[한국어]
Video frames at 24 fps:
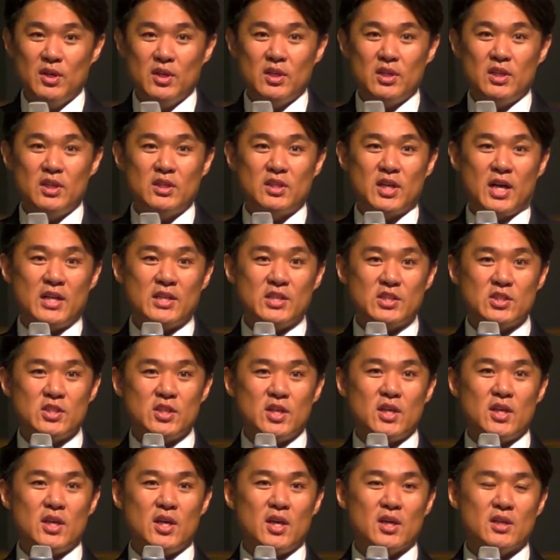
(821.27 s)
이
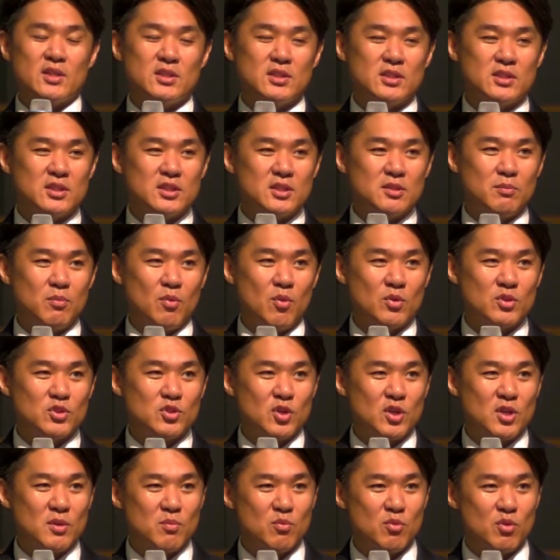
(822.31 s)
단체의 그
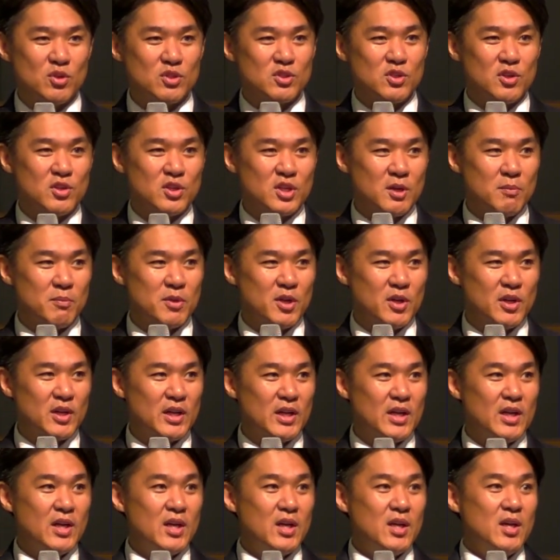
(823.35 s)
목적이 무엇이었냐면
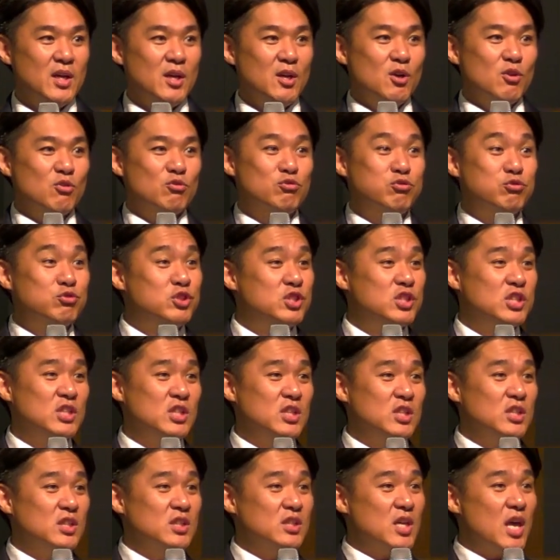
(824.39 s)

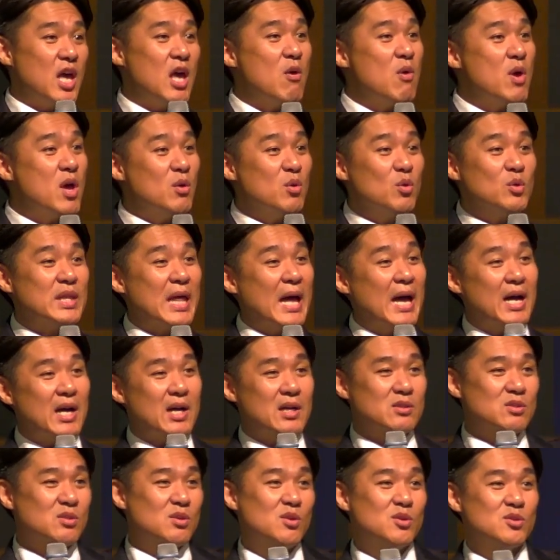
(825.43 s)
굳이 해외로
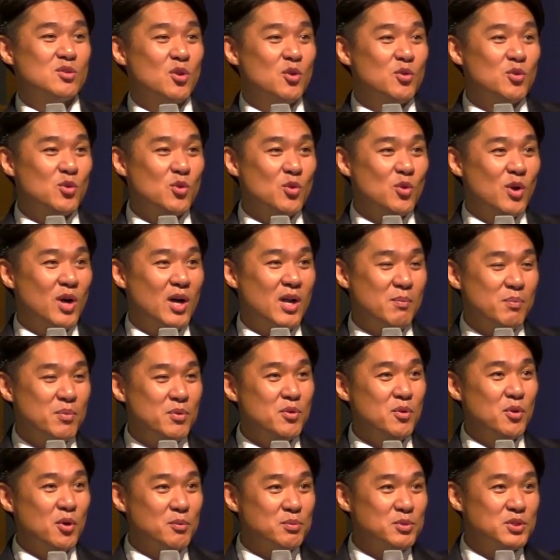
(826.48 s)
나가서 선교할
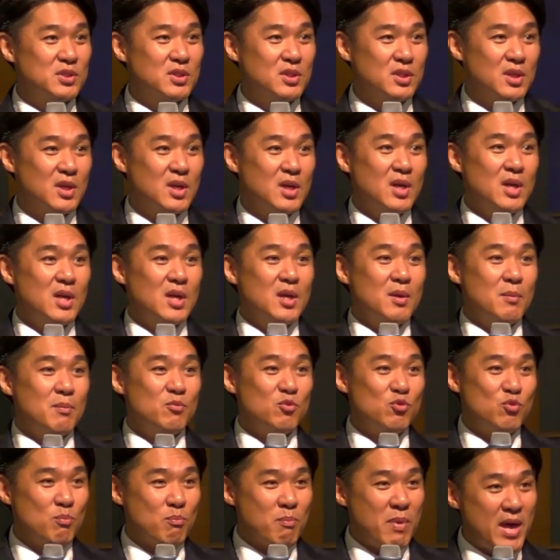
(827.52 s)
필요 없이
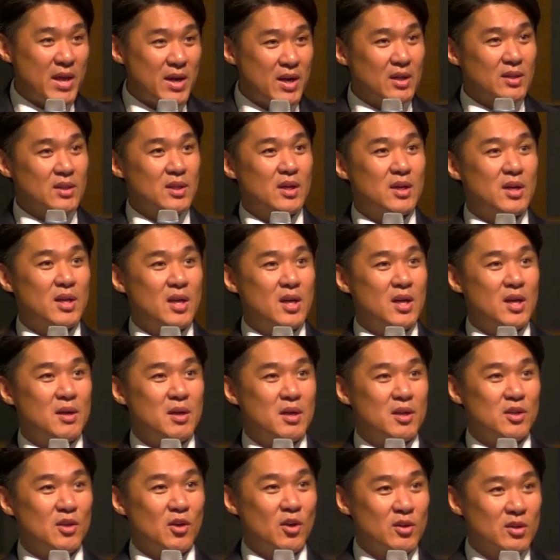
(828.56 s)

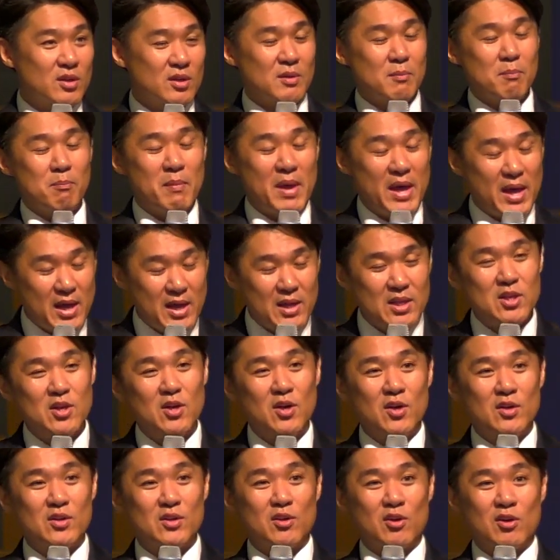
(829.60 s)
맨하탄에 연,
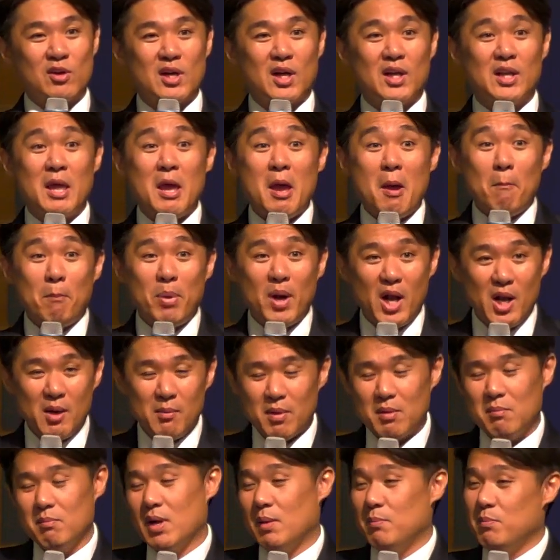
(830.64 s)
매년 연간
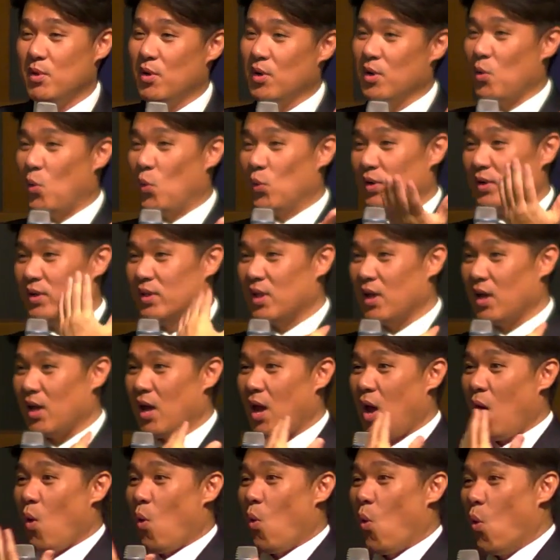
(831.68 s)
800만 명이 오는데
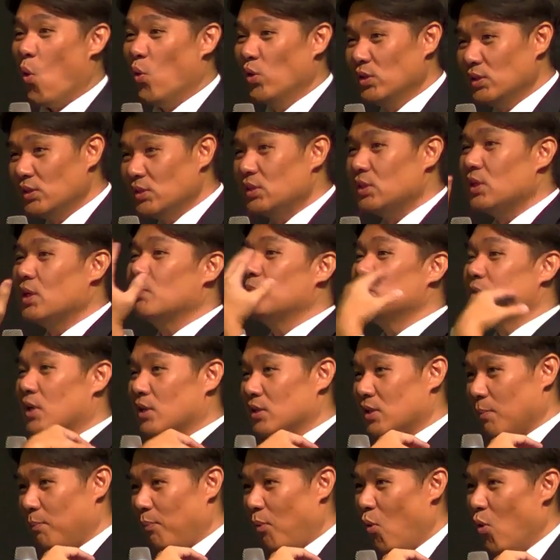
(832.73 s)
오는
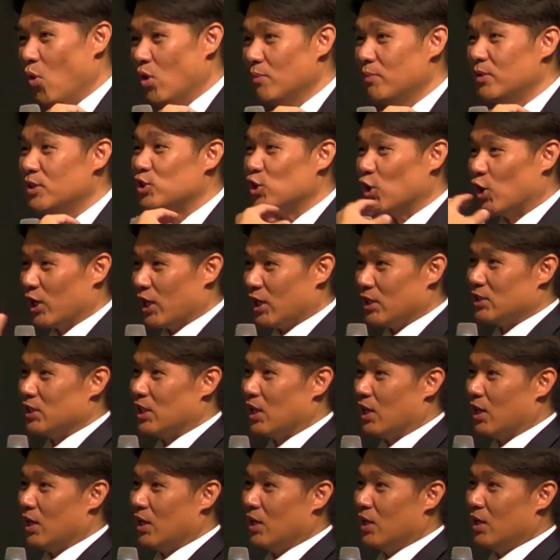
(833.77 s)
사람들한테 복음을
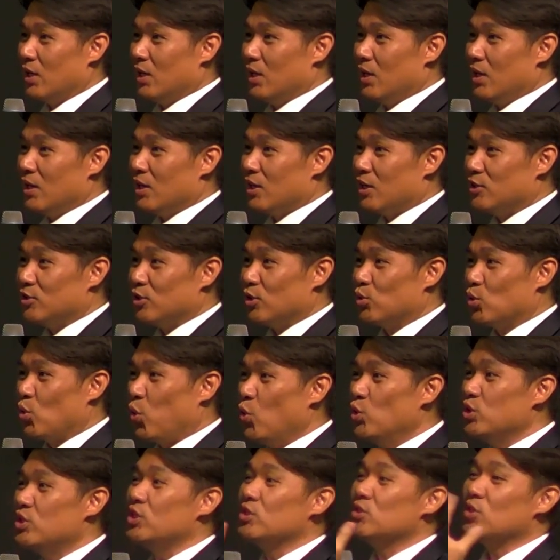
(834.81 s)
전하자. 그래서
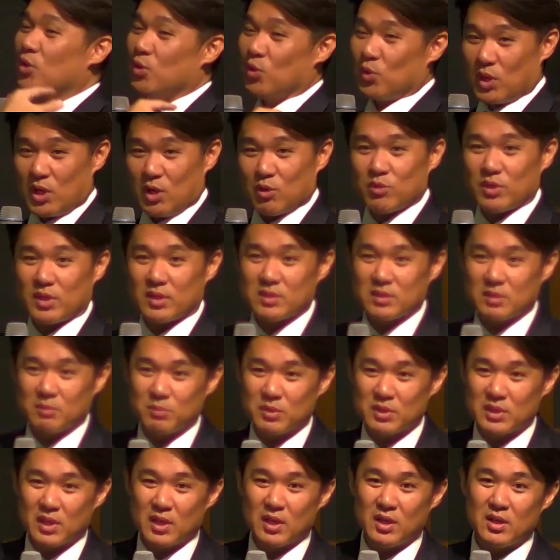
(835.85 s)
도시 선교라고
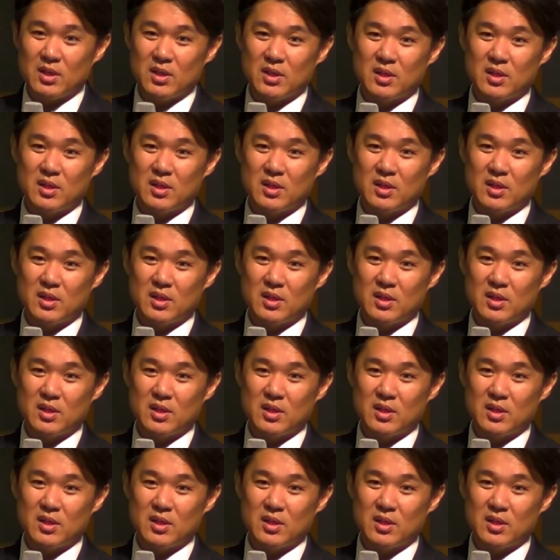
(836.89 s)
그랬습니다.